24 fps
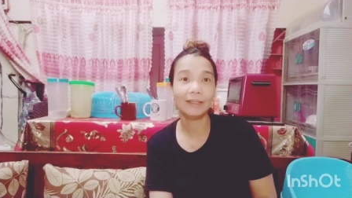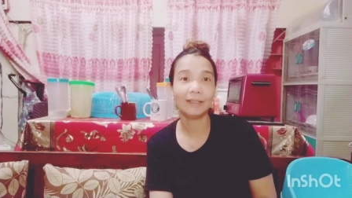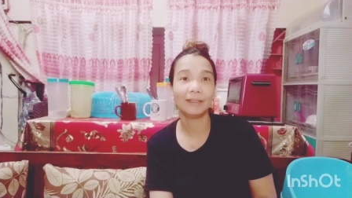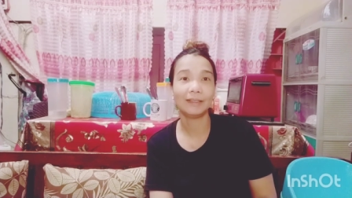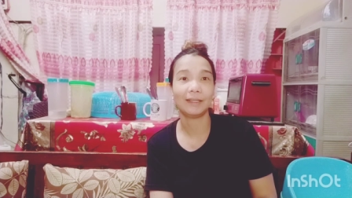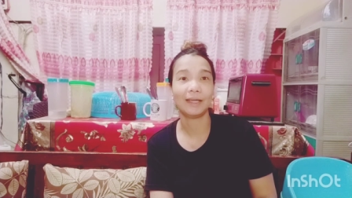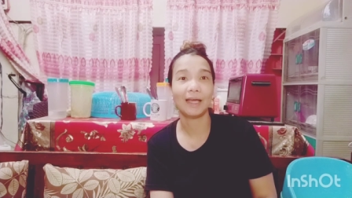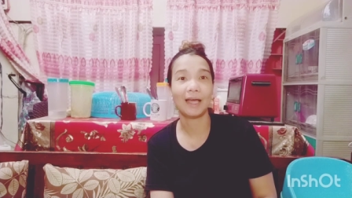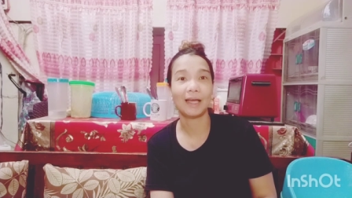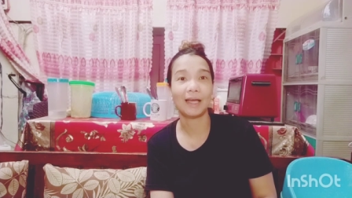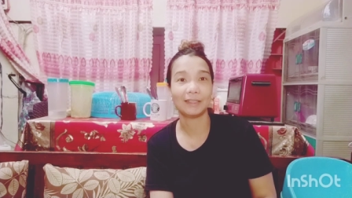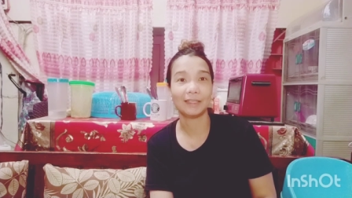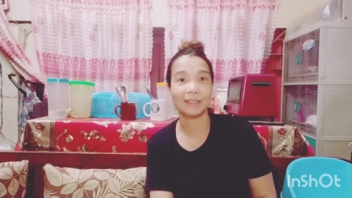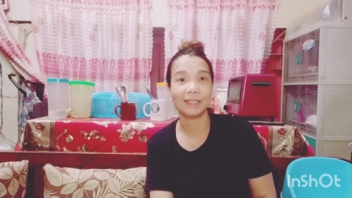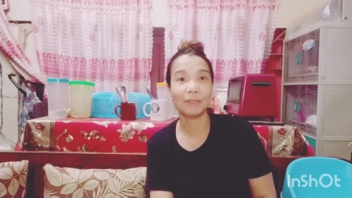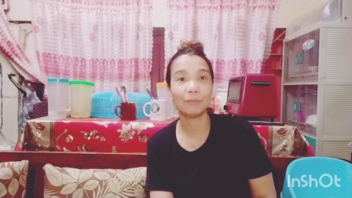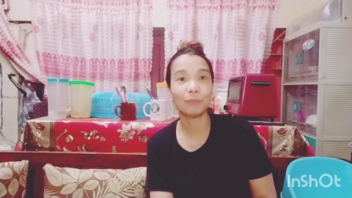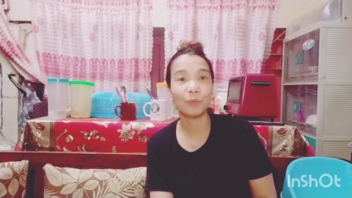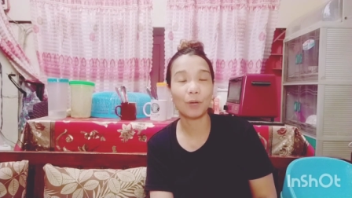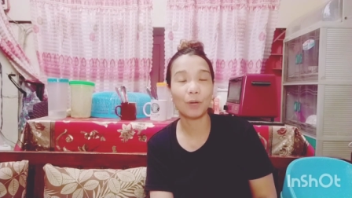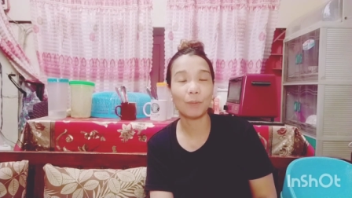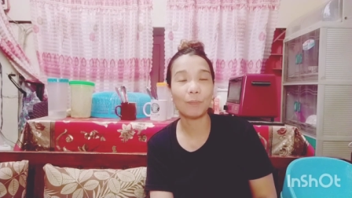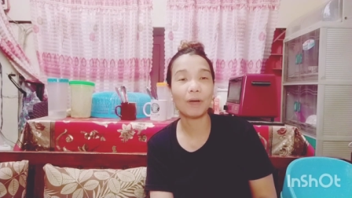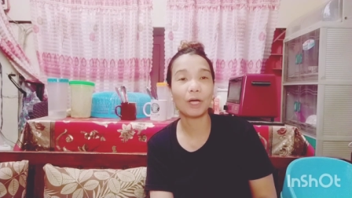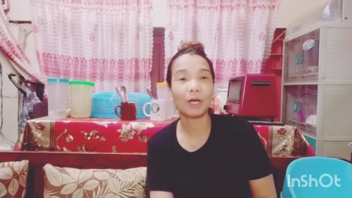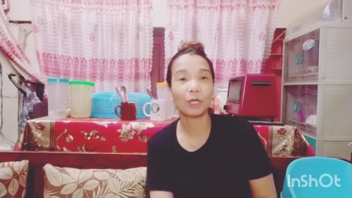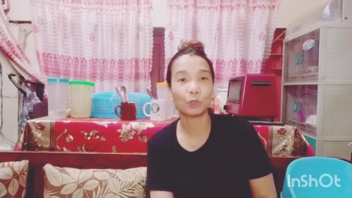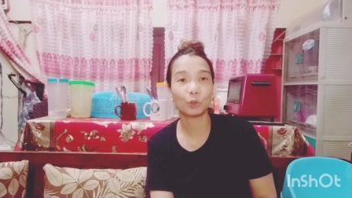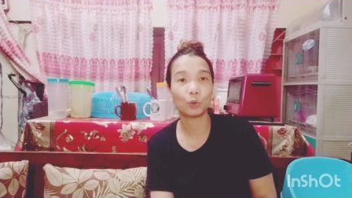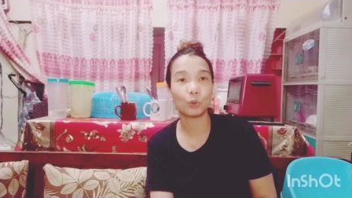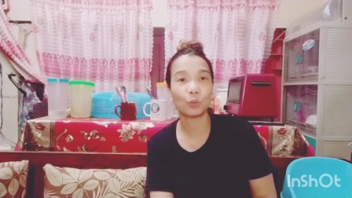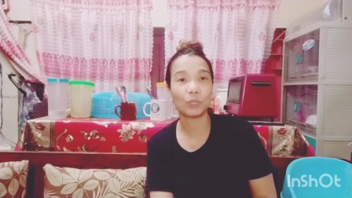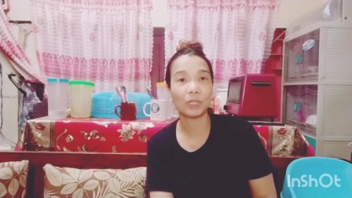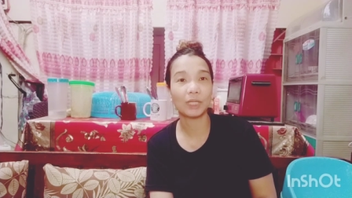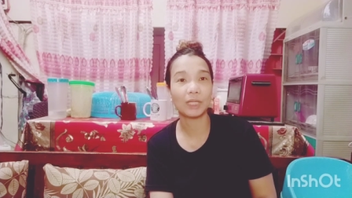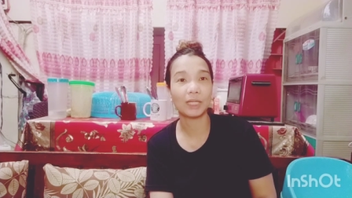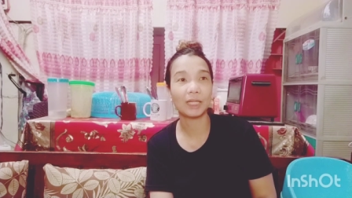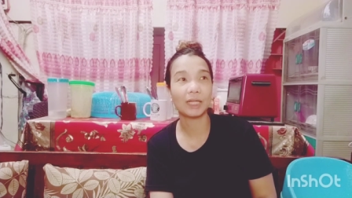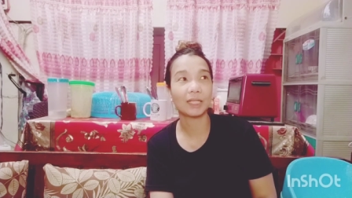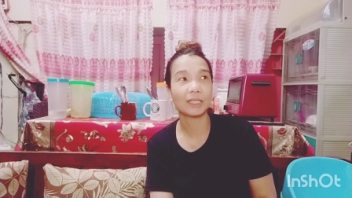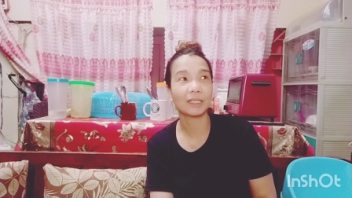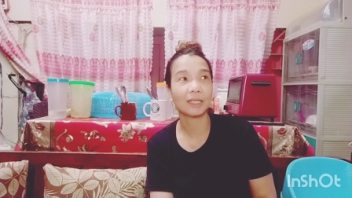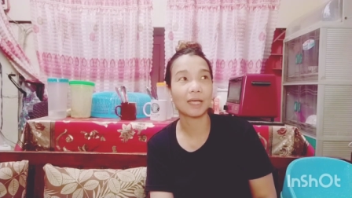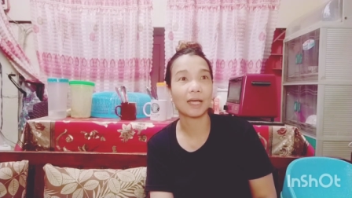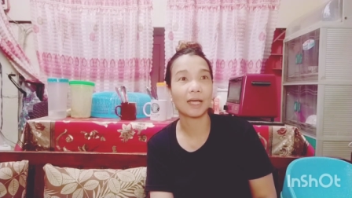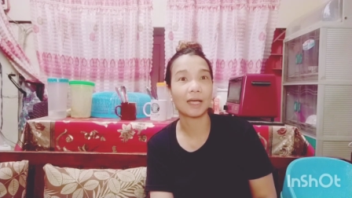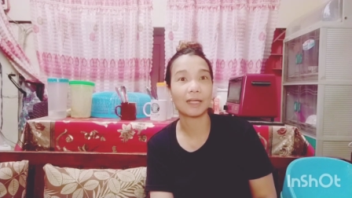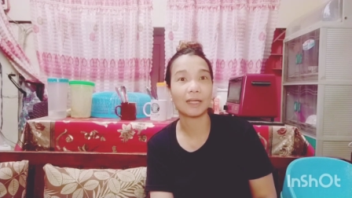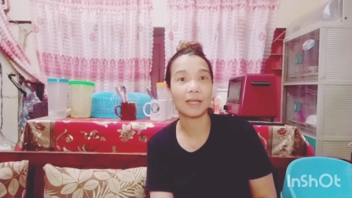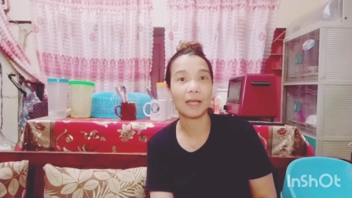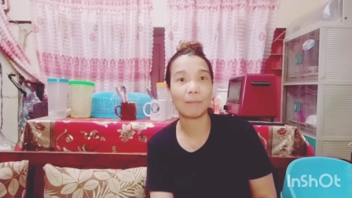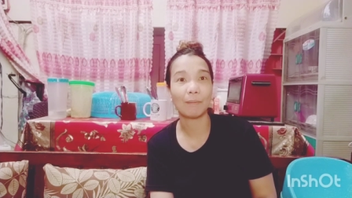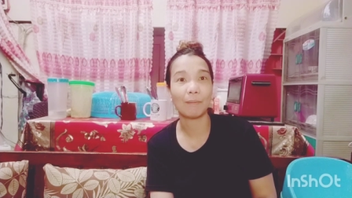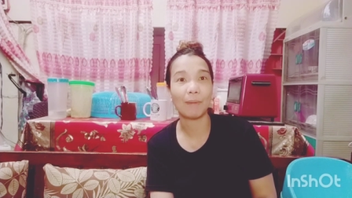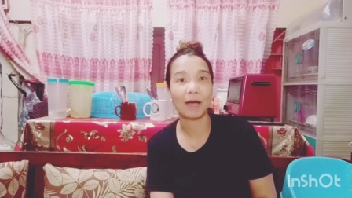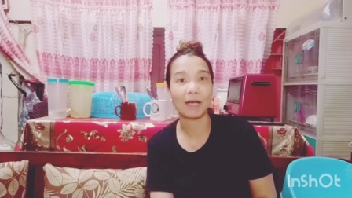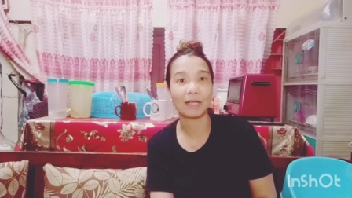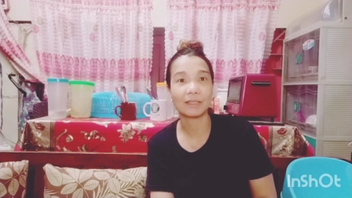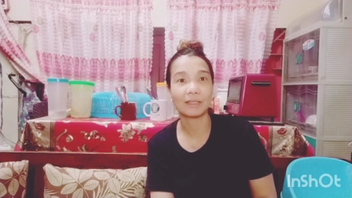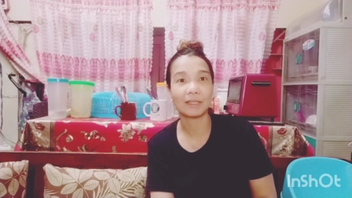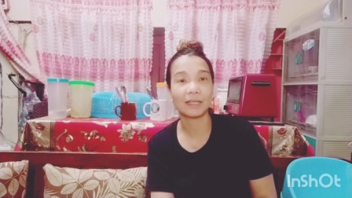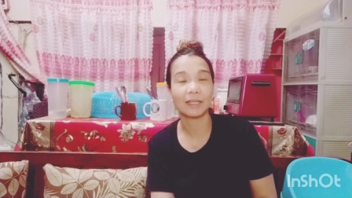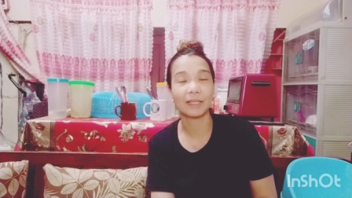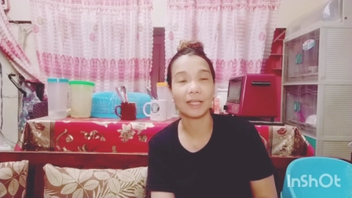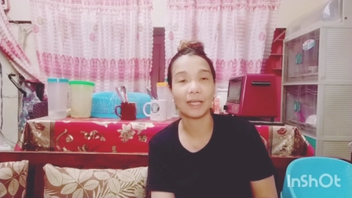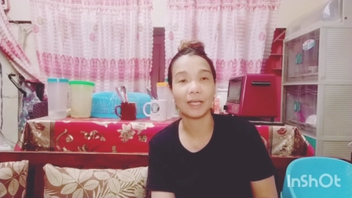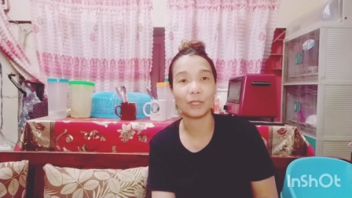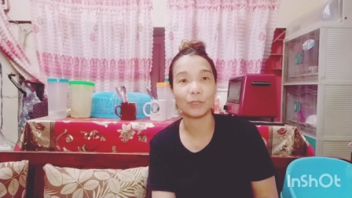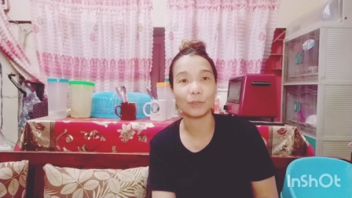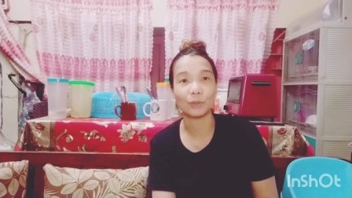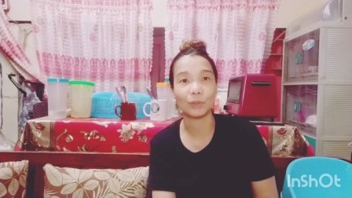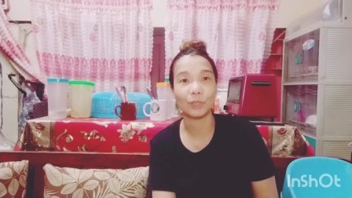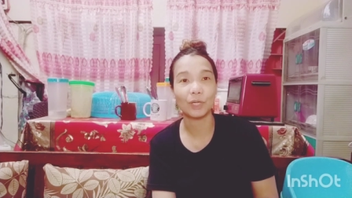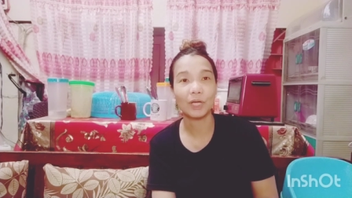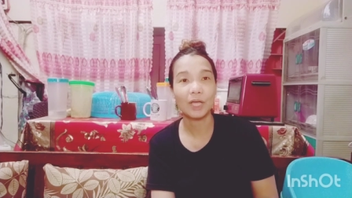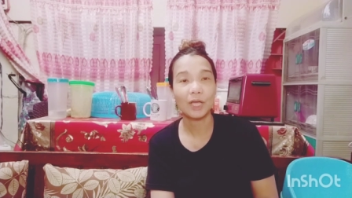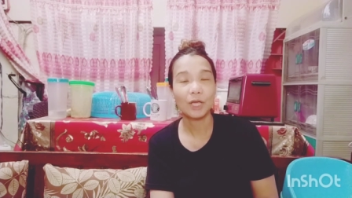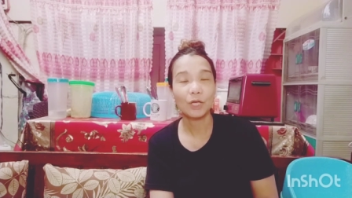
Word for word: yan, yan po ang mga turing nila sa labasan eh, no?